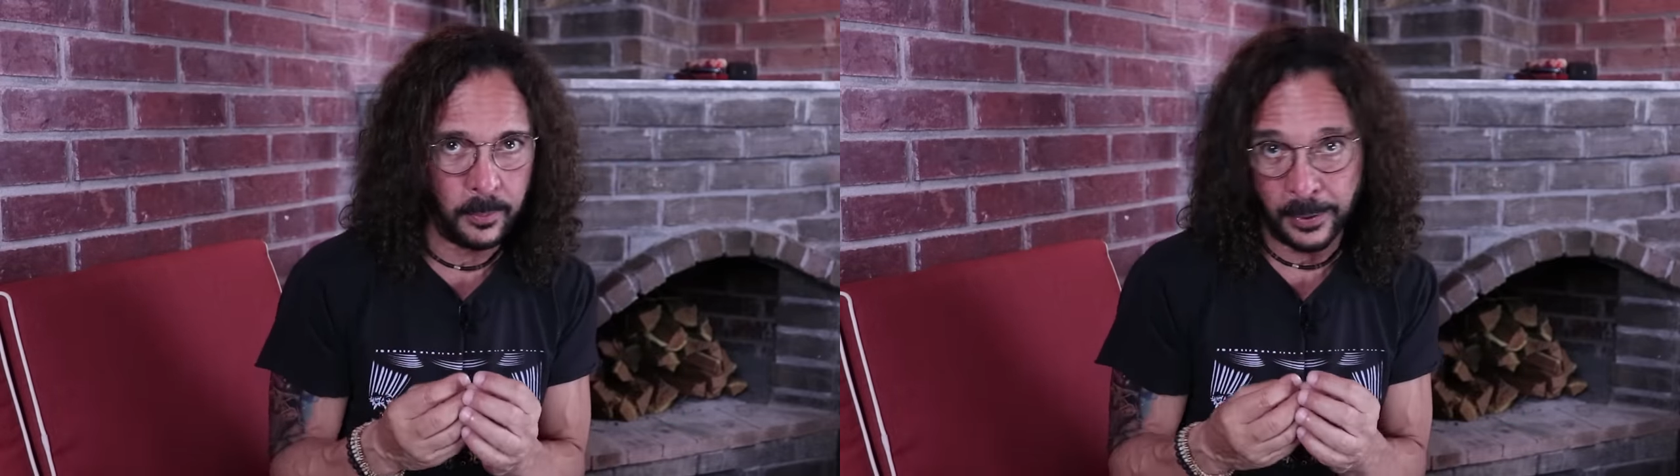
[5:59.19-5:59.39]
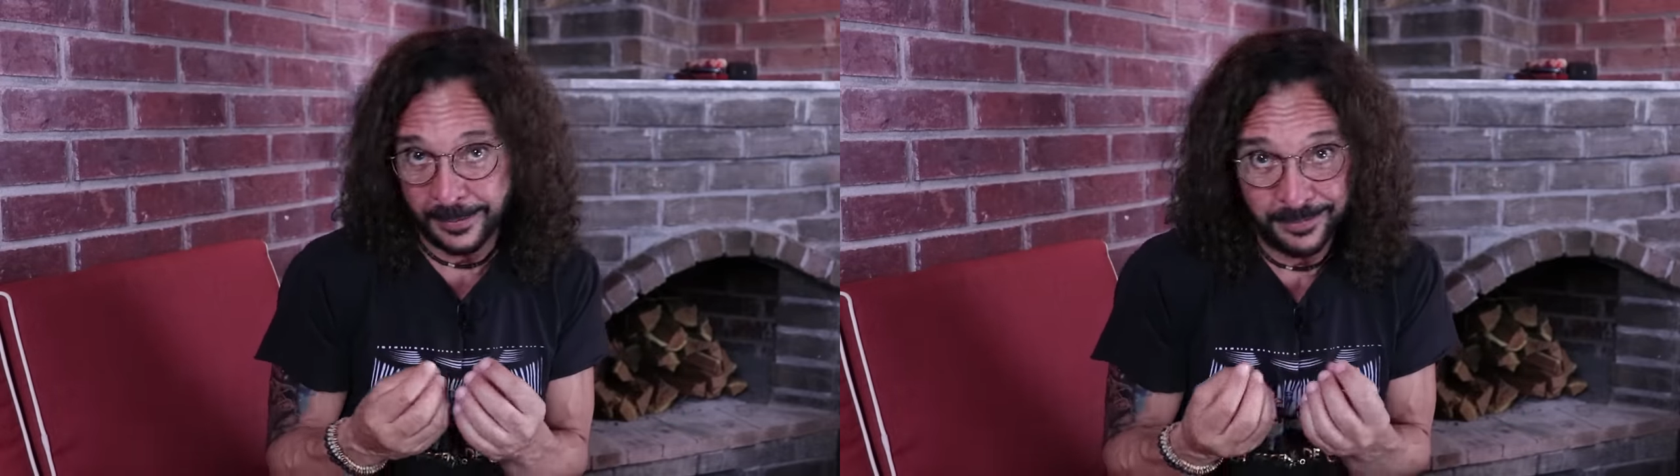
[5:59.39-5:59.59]

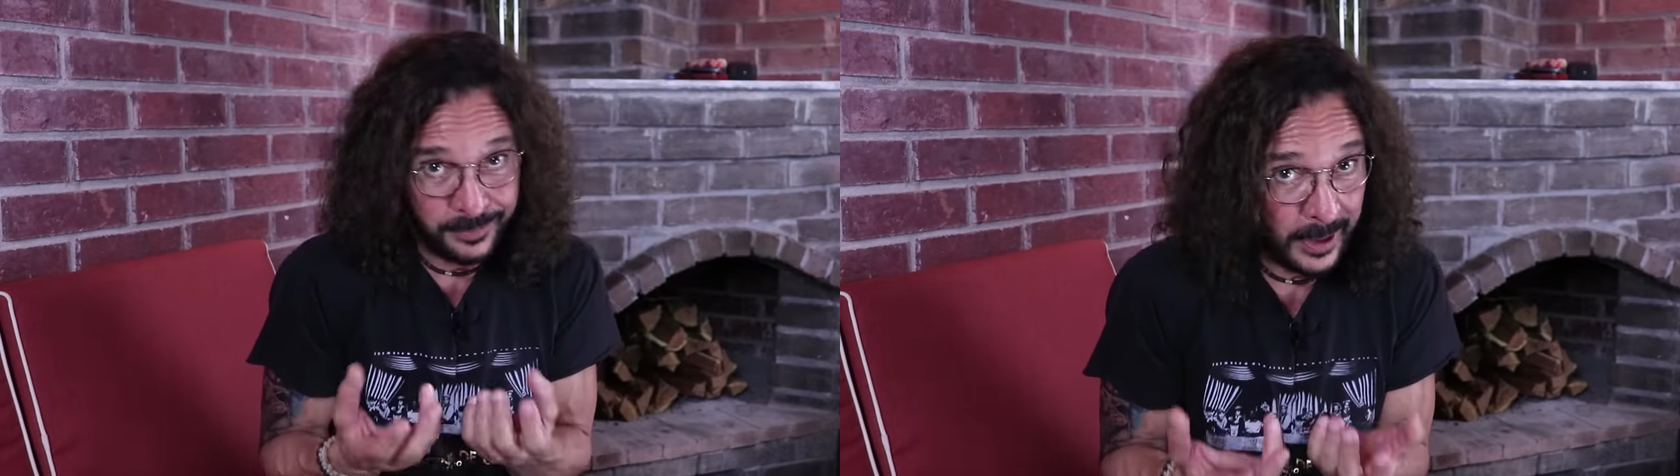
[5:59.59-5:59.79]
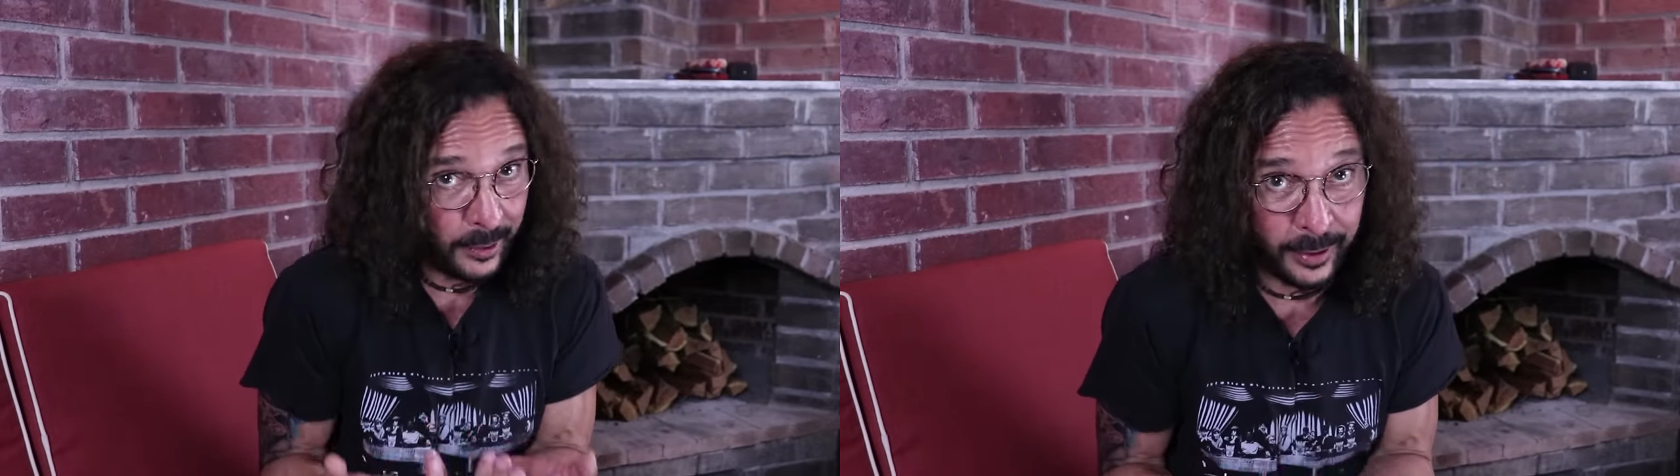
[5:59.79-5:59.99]
pero,
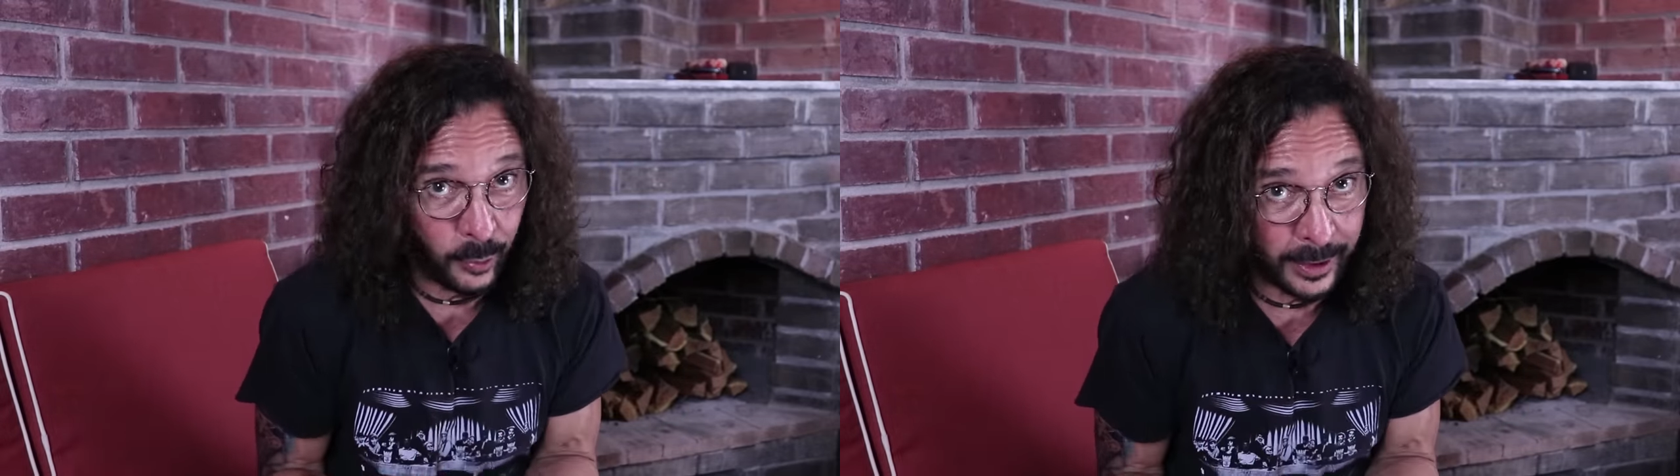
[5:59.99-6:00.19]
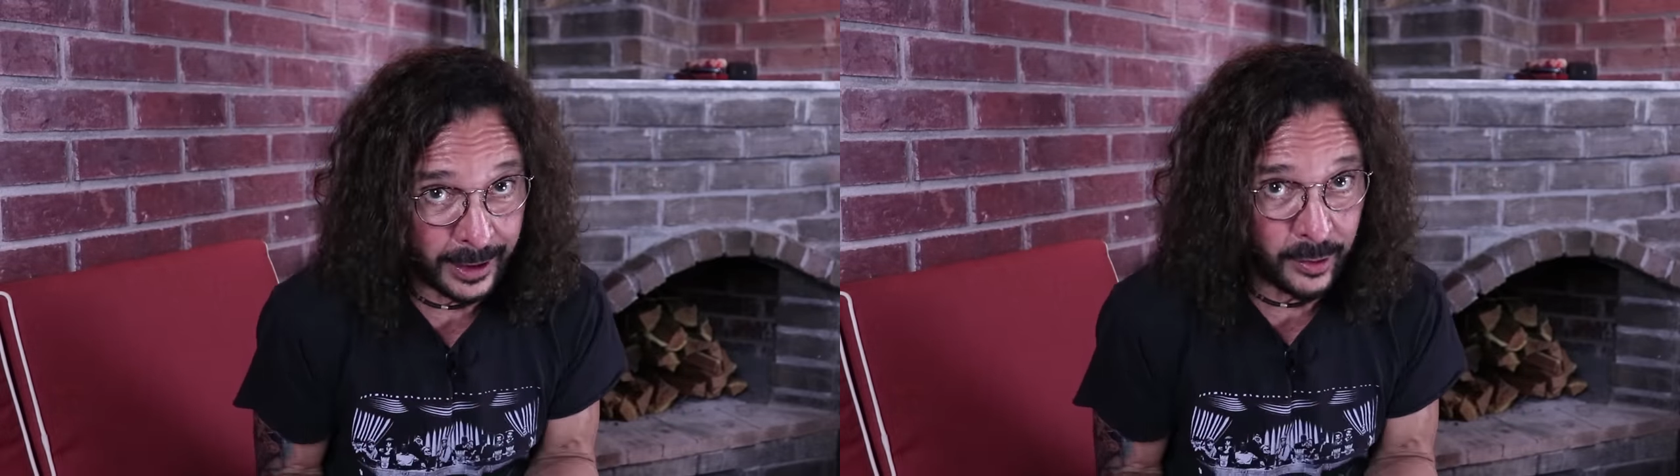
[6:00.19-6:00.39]
pero,
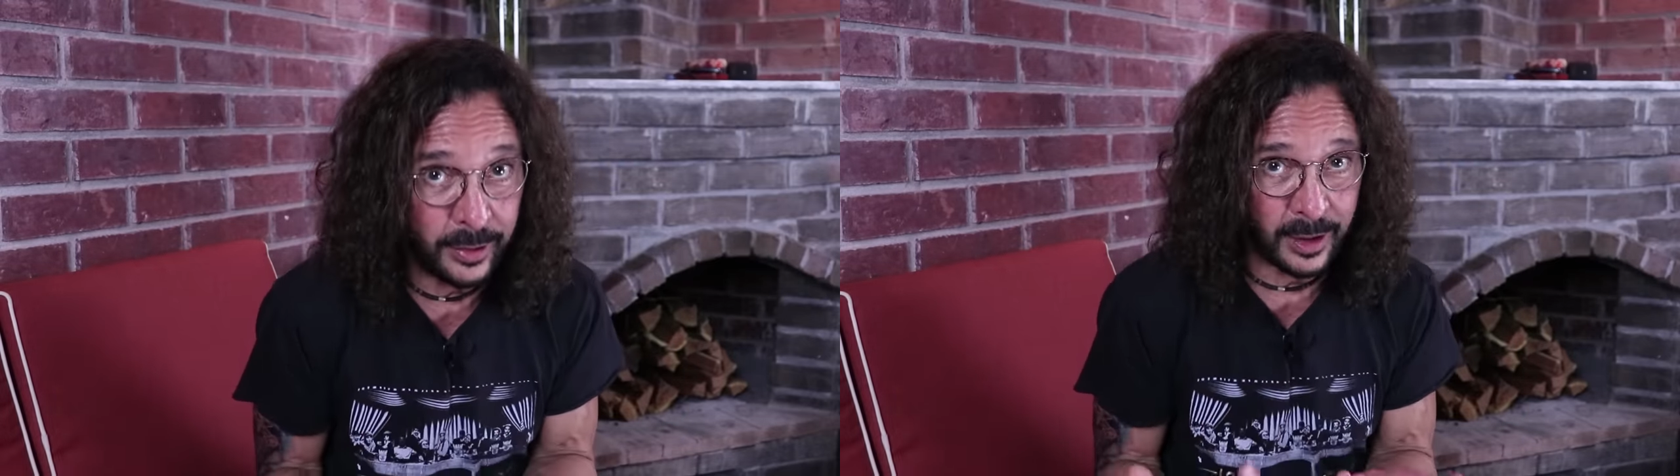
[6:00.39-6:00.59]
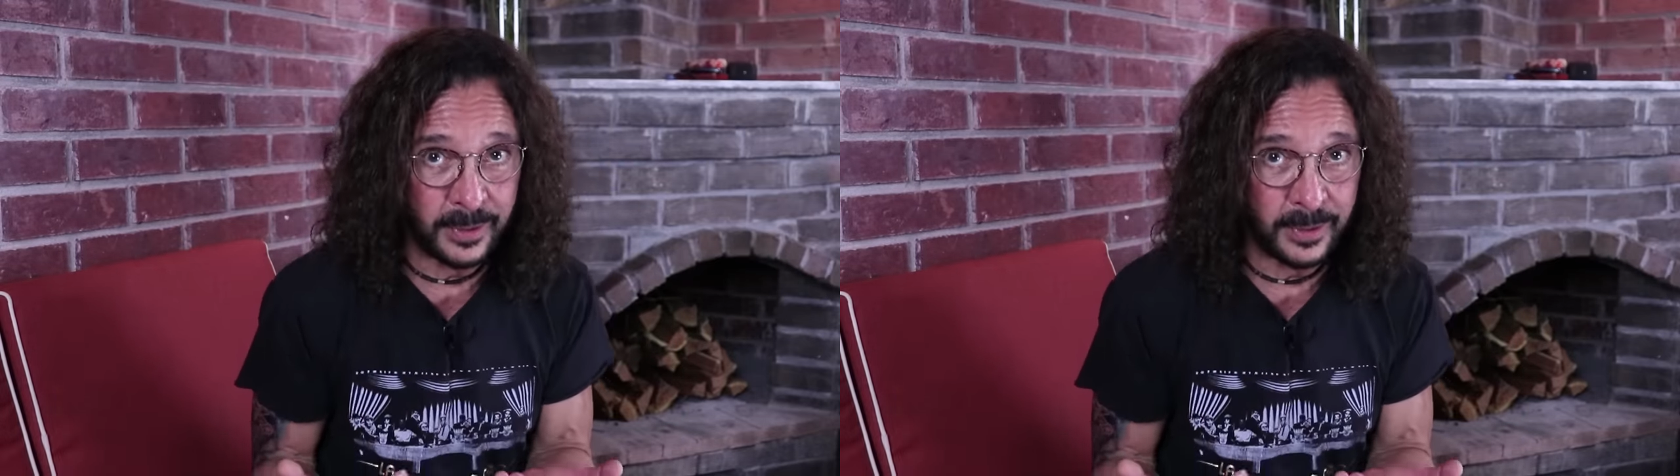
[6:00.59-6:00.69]
Eugenio